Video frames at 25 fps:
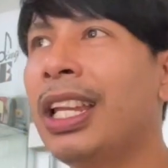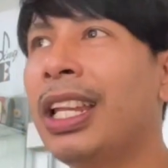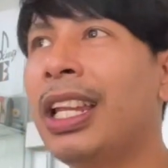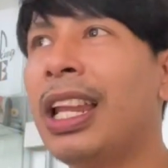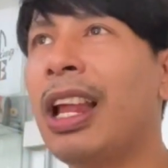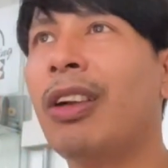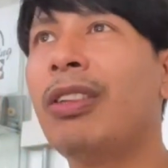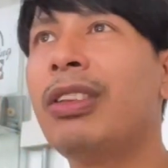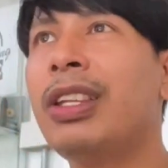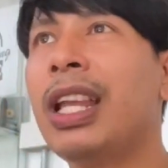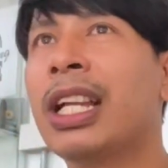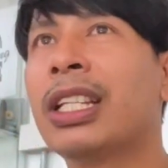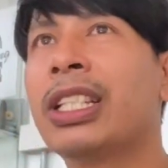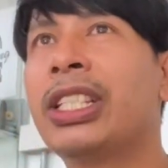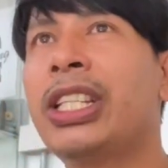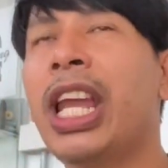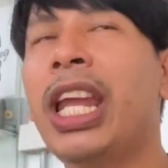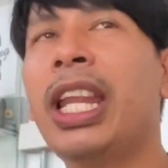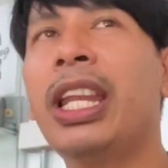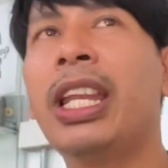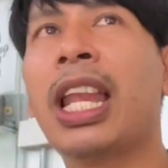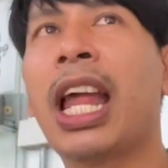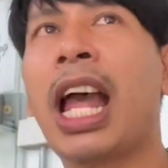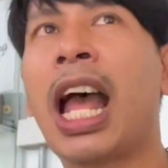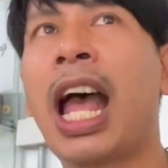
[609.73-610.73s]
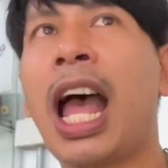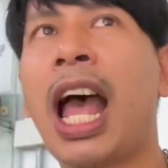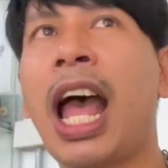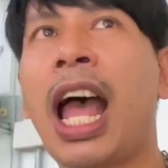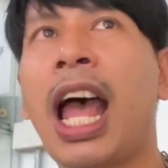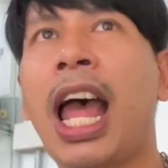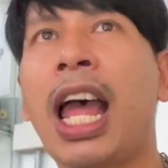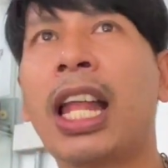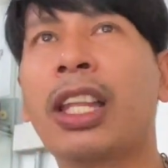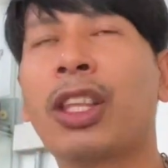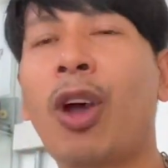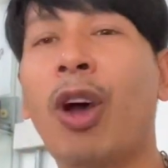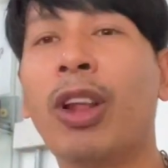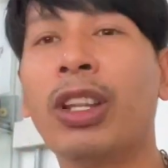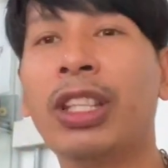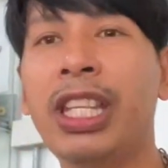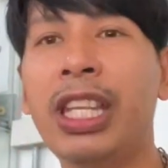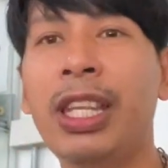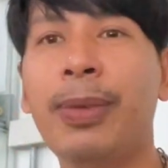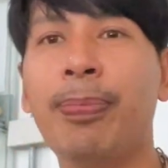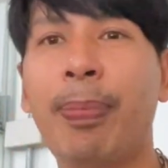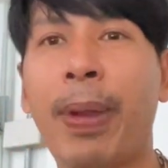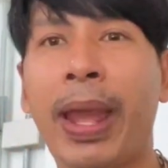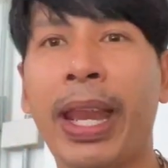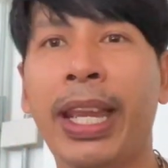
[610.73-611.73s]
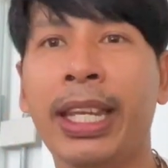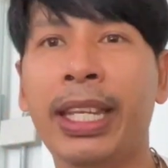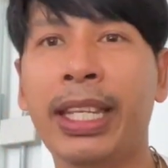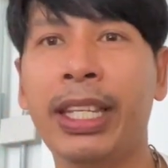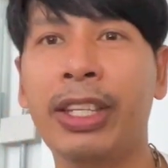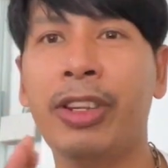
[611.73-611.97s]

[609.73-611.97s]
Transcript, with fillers: แล้วอย่างเช่น อ่า ตอนที่เป็น